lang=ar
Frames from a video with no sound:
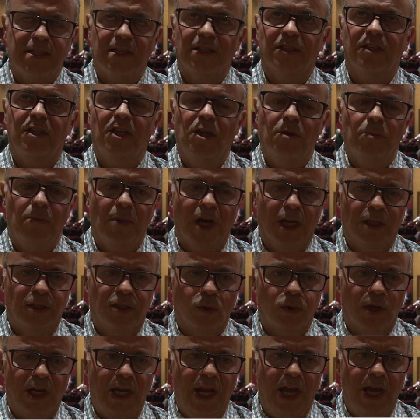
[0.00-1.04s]
تنظيم
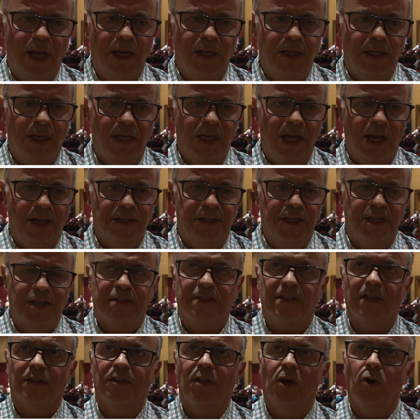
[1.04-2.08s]
الدورة الحالية لهذه
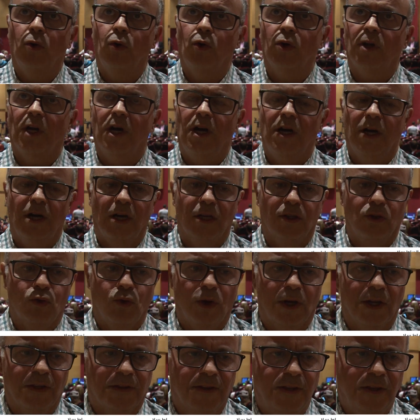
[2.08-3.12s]
التظاهرة
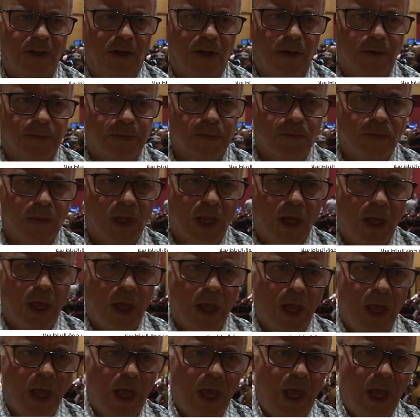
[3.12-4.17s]
التراثية
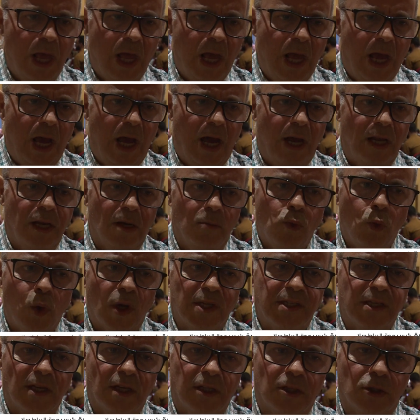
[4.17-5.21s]
على
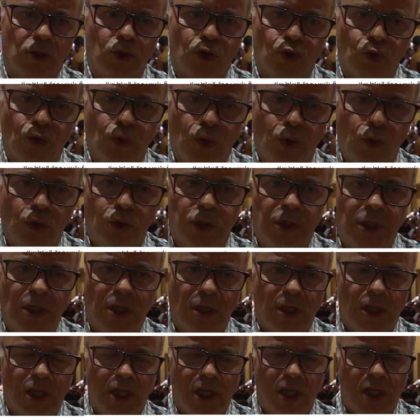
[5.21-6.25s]
مواصلة الجهود
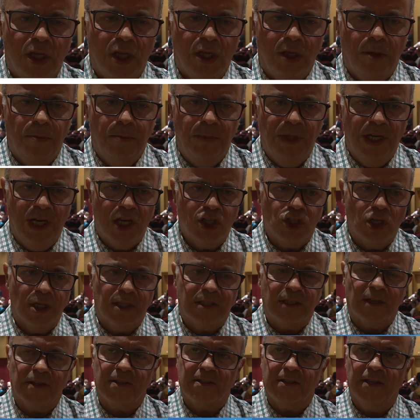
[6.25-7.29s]
من أجل
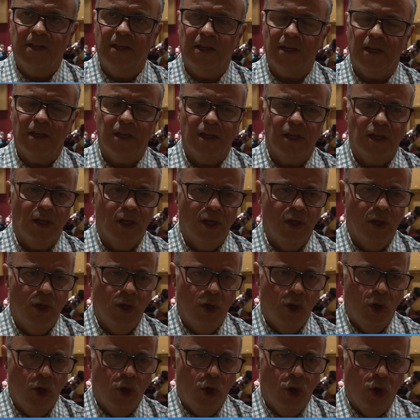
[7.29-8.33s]
ترسيخ
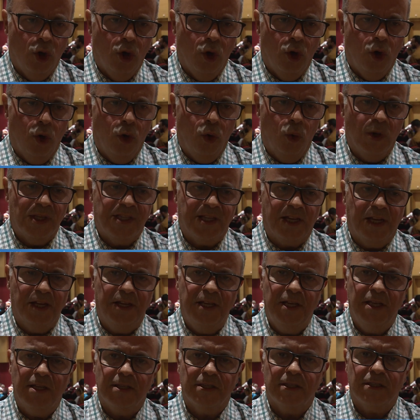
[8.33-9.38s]

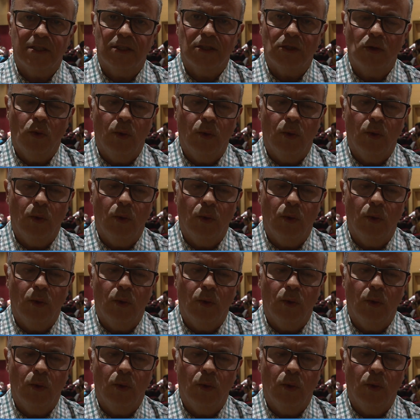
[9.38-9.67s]
وتكريس